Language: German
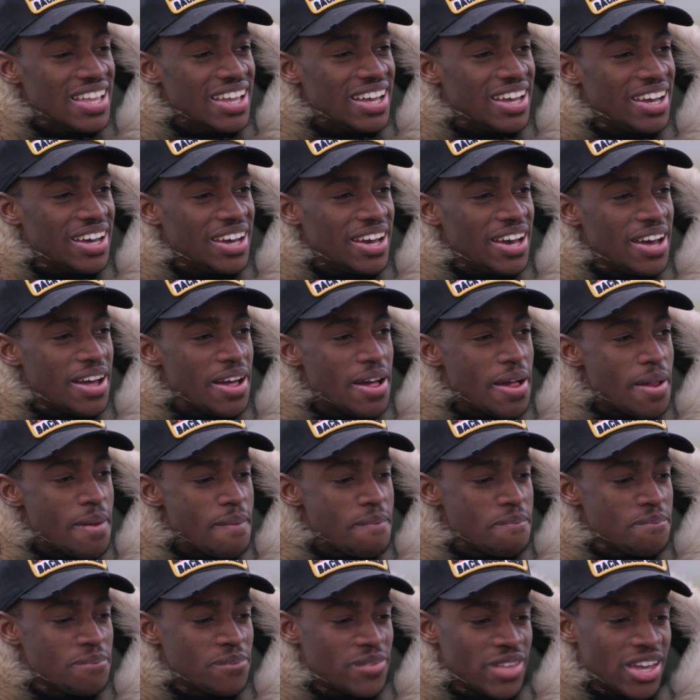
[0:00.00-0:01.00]
Ja.
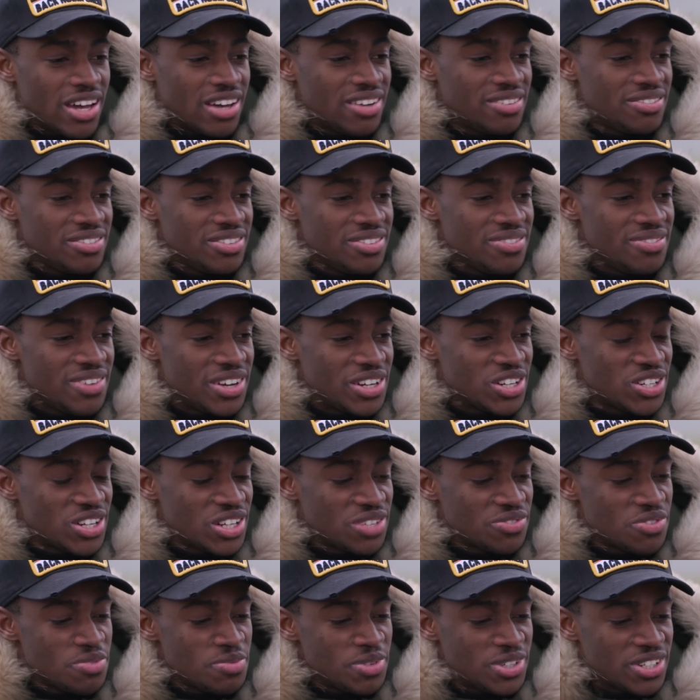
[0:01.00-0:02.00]
ähm, ja, Wäre nicht
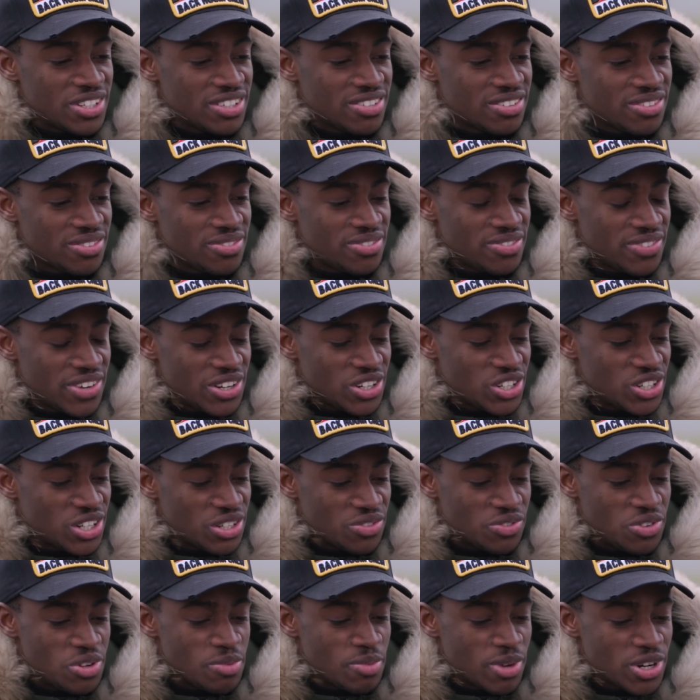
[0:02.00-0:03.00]
schlecht für mich, wäre nicht
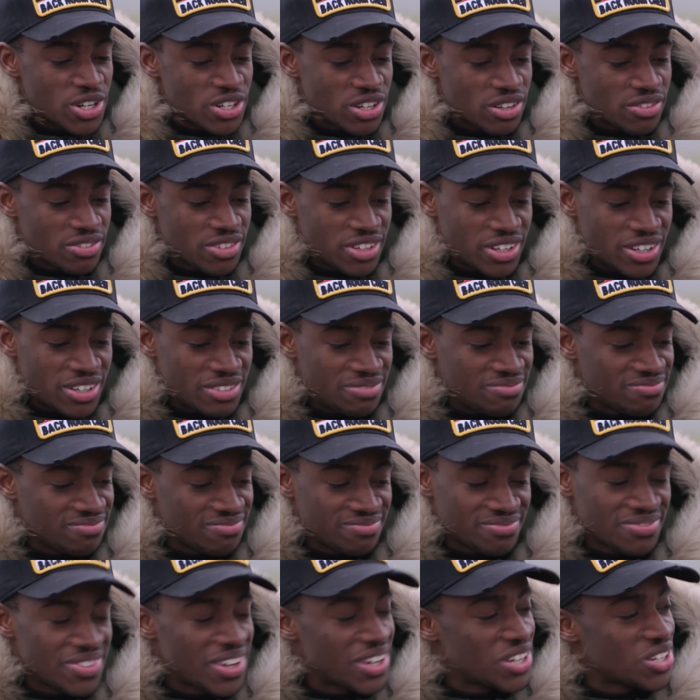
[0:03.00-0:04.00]
schlecht für die Mannschaft. Ähm,
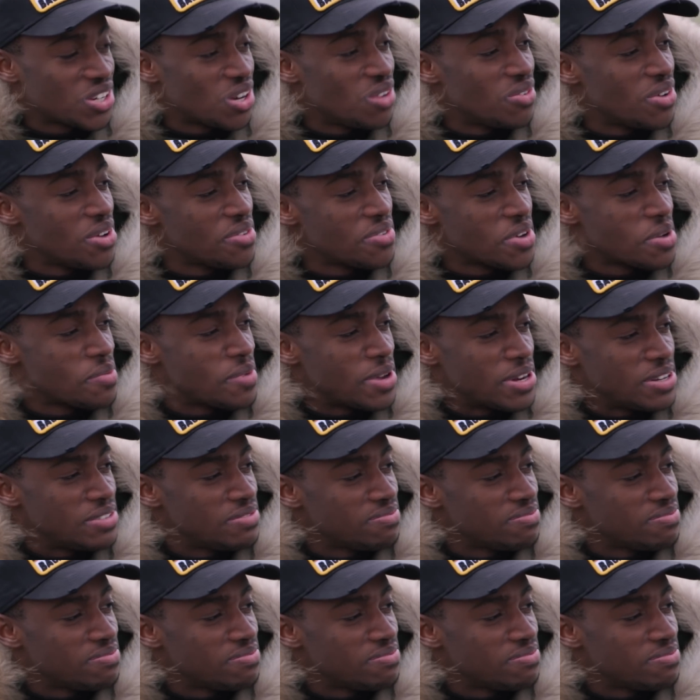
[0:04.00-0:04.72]
ja, schauen wir einfach mal.